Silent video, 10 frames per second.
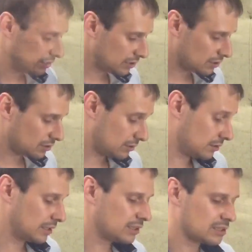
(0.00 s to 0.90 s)
и
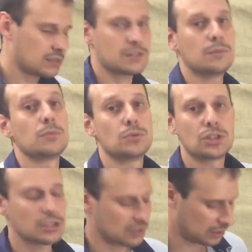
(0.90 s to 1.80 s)
э, это совсем
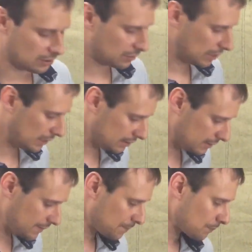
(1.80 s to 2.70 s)
бюджетный их вариант